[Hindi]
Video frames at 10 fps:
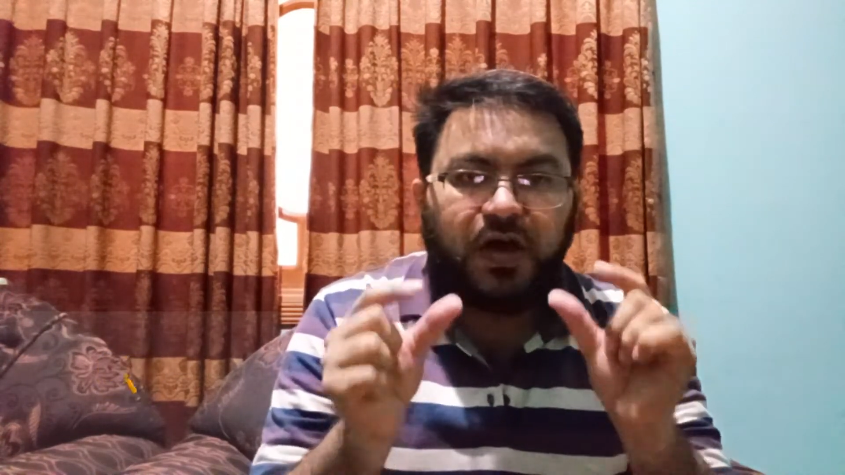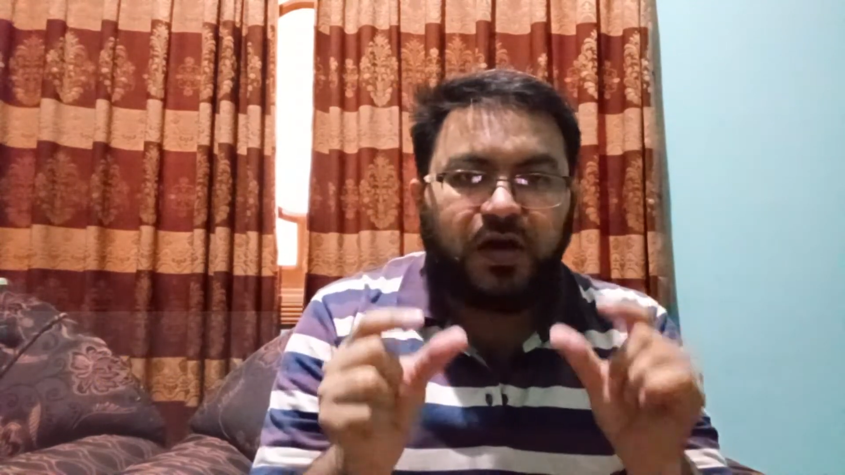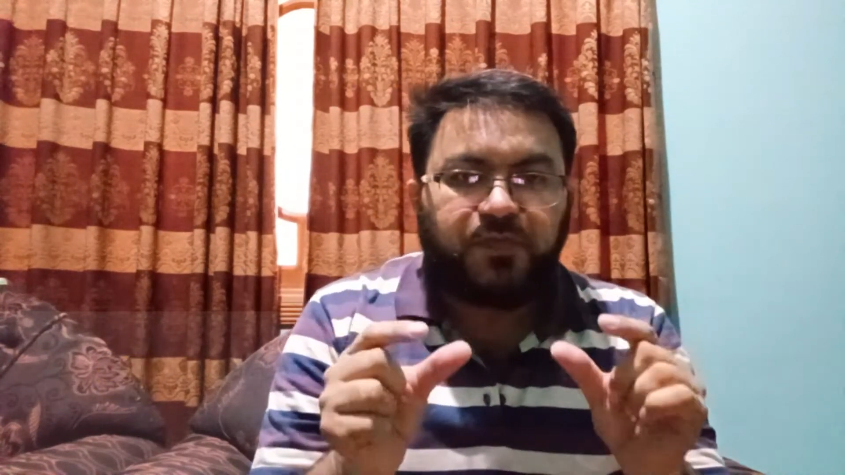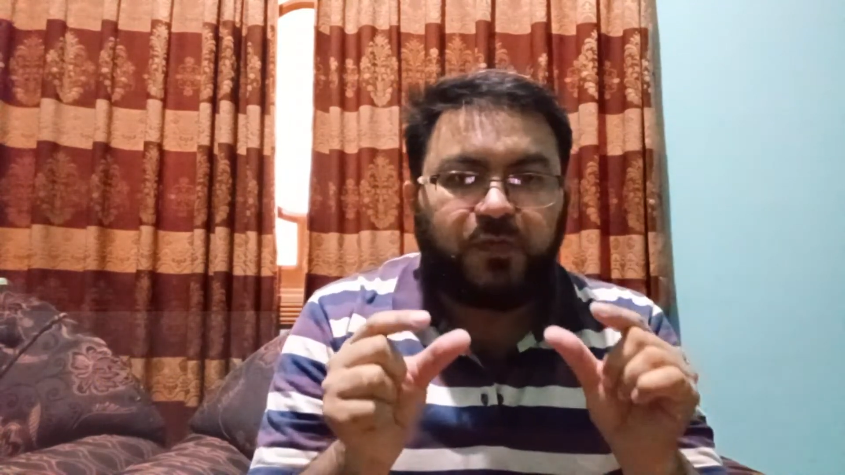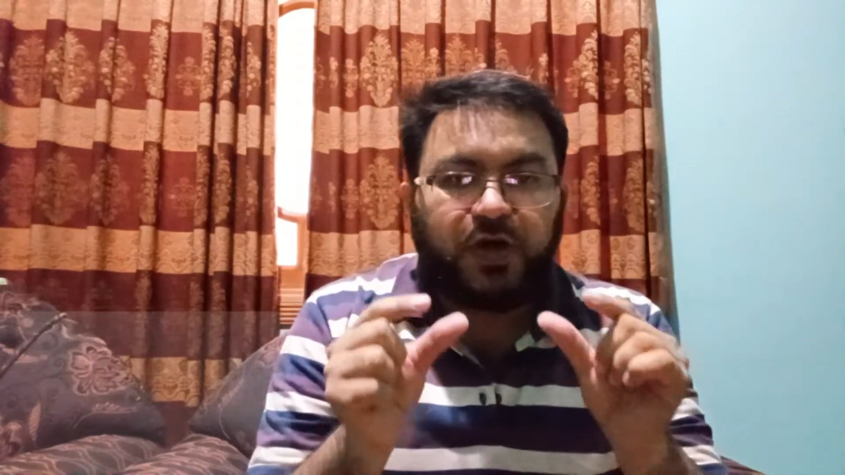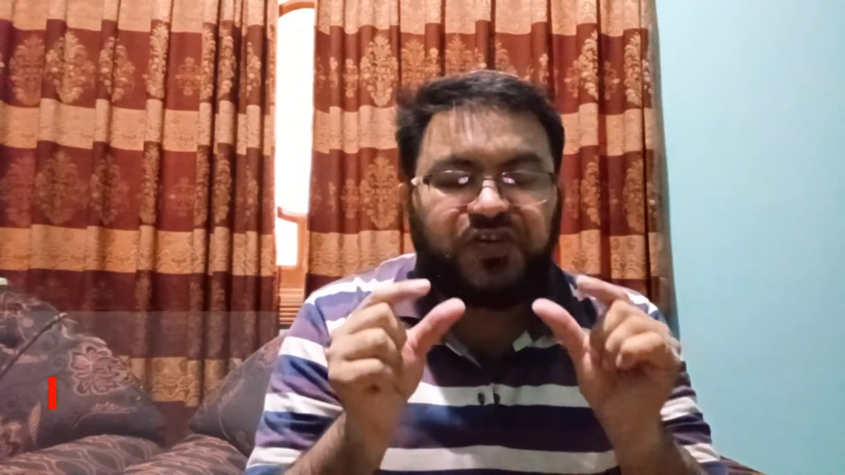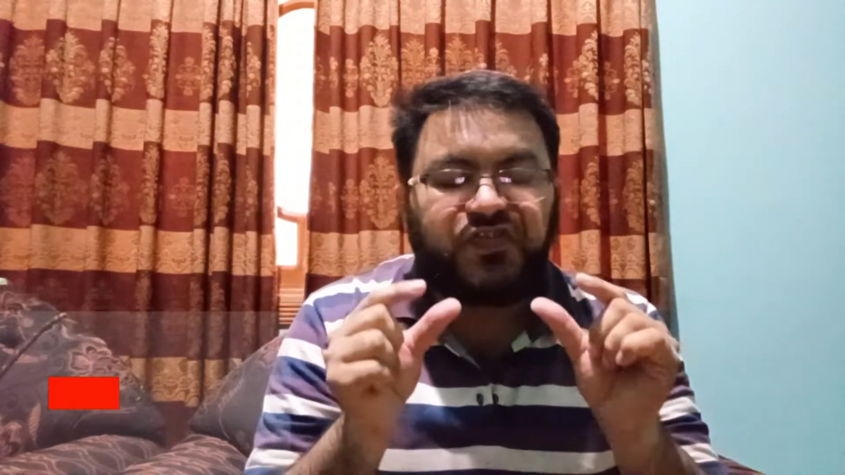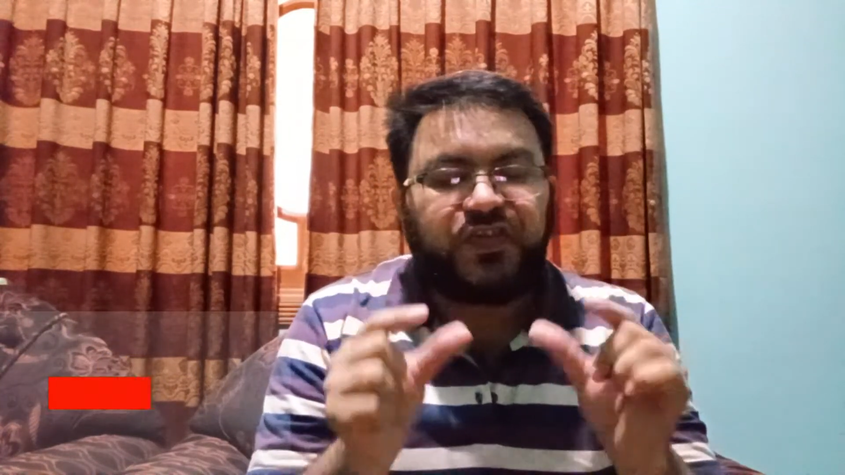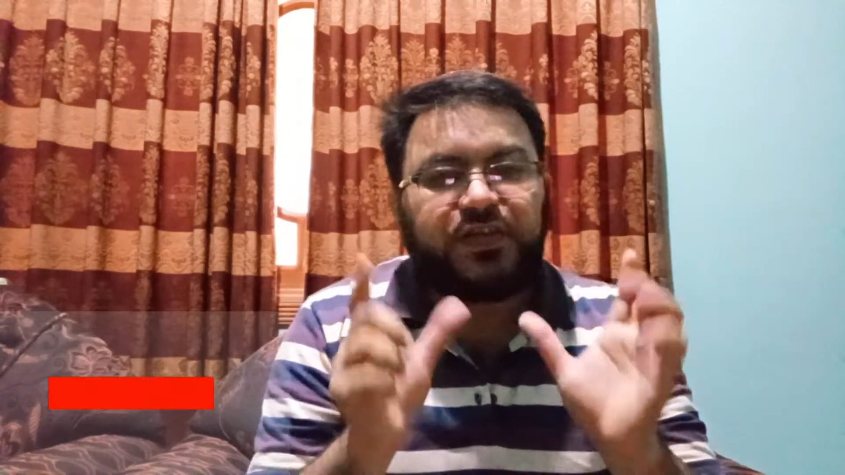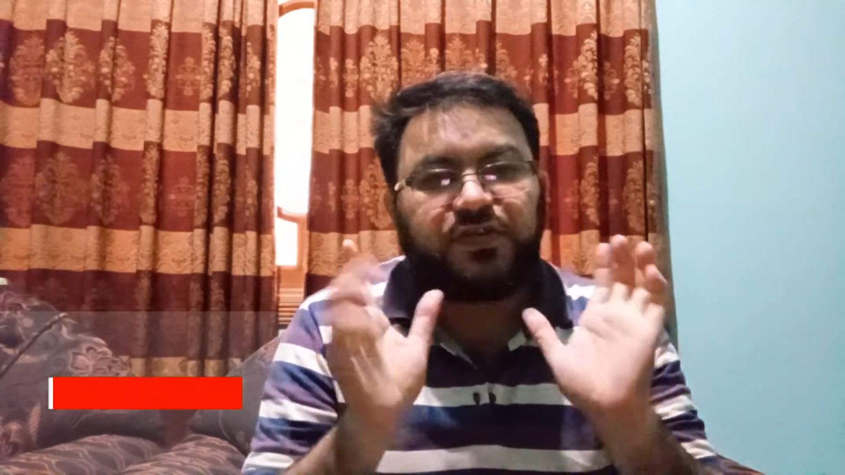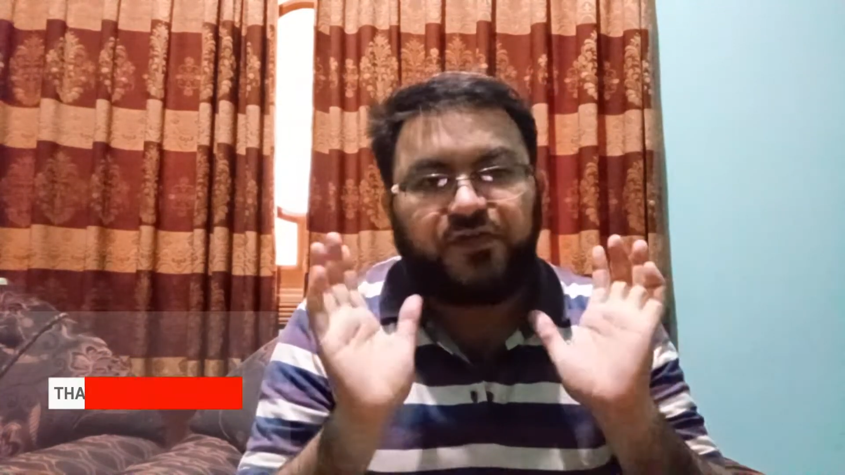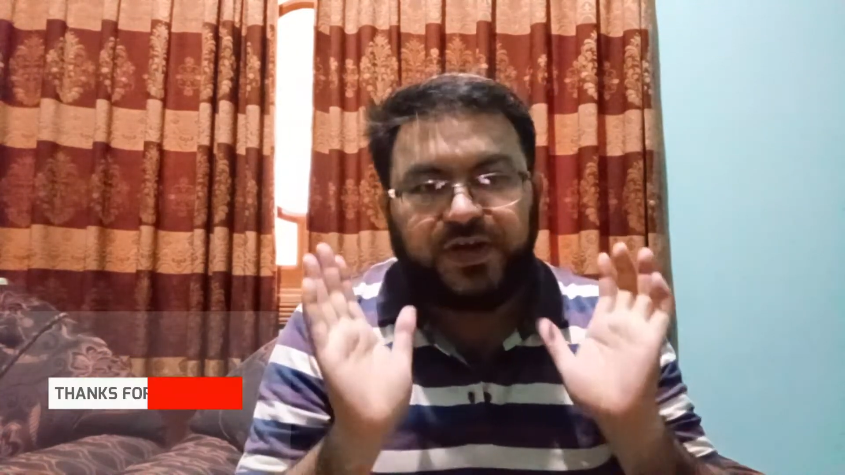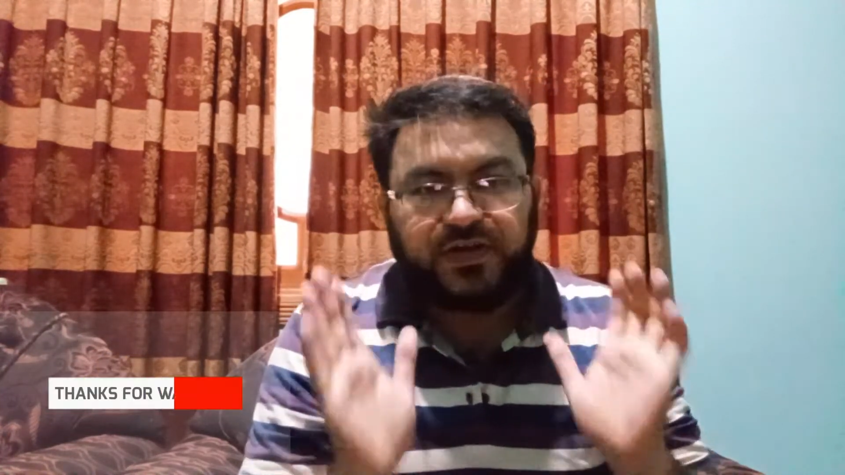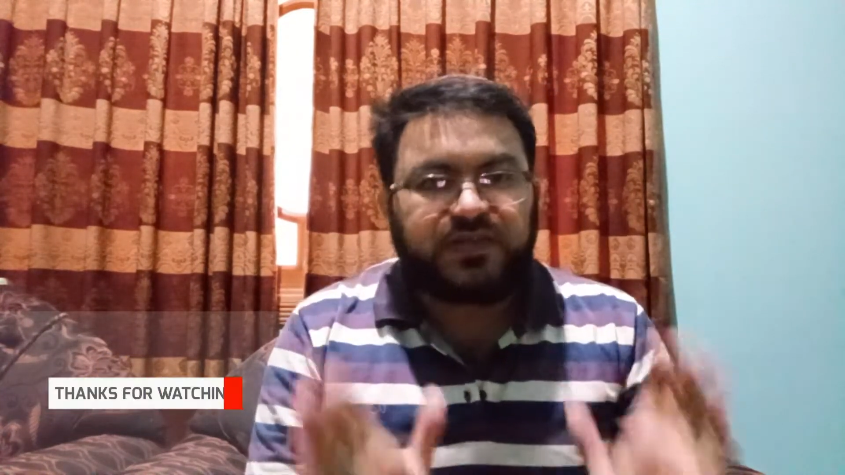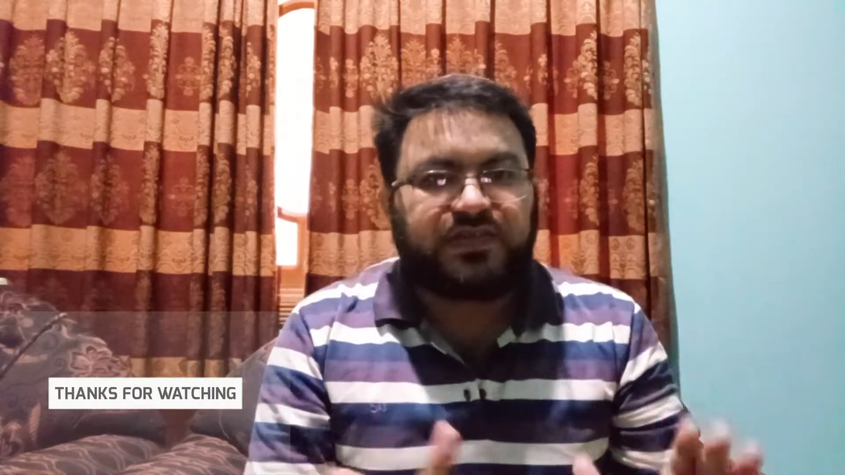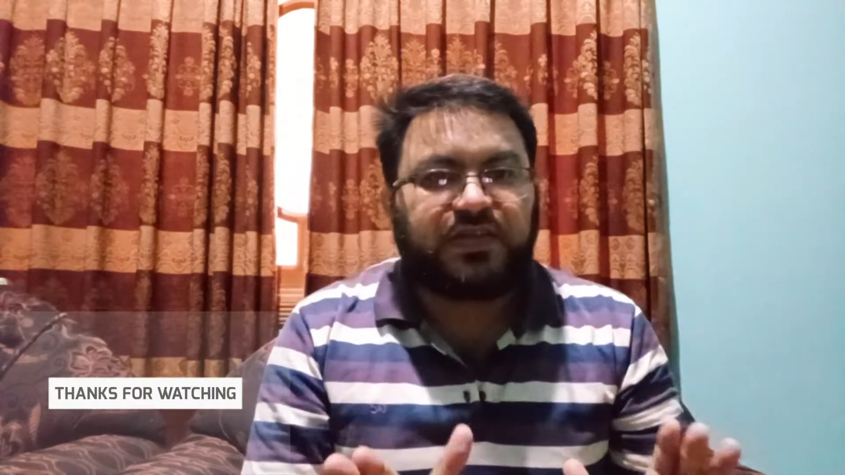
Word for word: आप ईजीली जनरेट कर